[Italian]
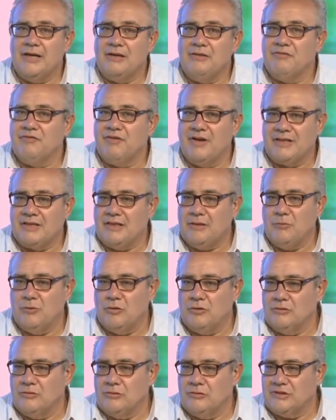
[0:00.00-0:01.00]
Infatti
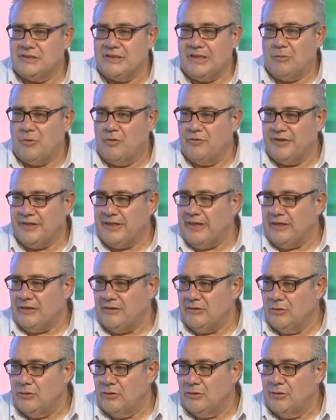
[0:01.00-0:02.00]
stiamo
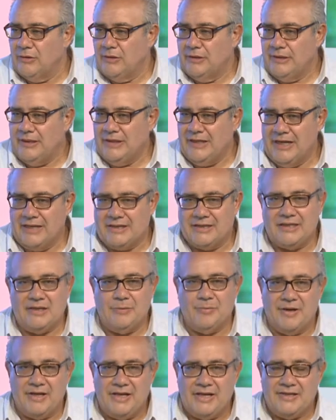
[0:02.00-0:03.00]
vedendo in altri
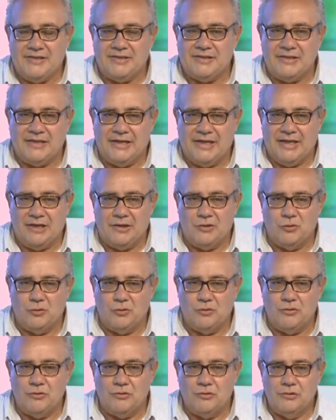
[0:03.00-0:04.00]
paesi che
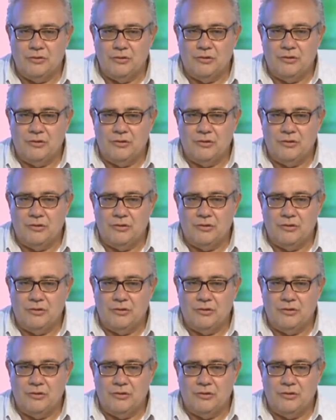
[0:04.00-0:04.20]
hanno